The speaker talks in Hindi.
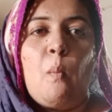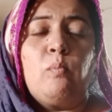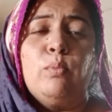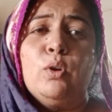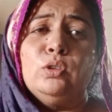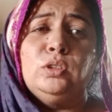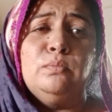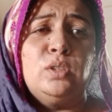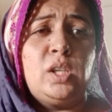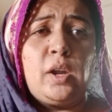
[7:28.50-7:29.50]
बहुत ही
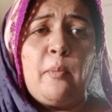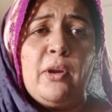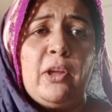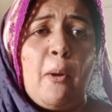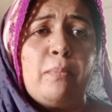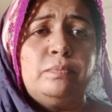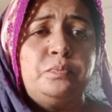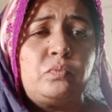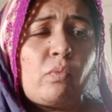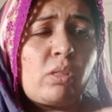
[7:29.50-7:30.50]
मज़े के बने हैं
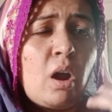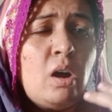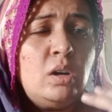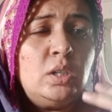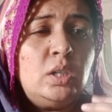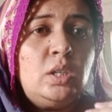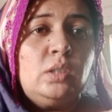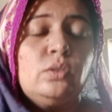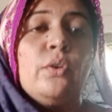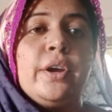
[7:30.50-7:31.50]

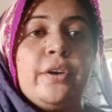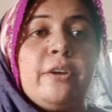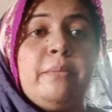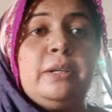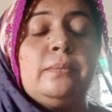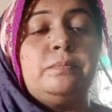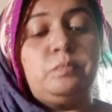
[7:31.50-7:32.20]
थोड़े घर गरम है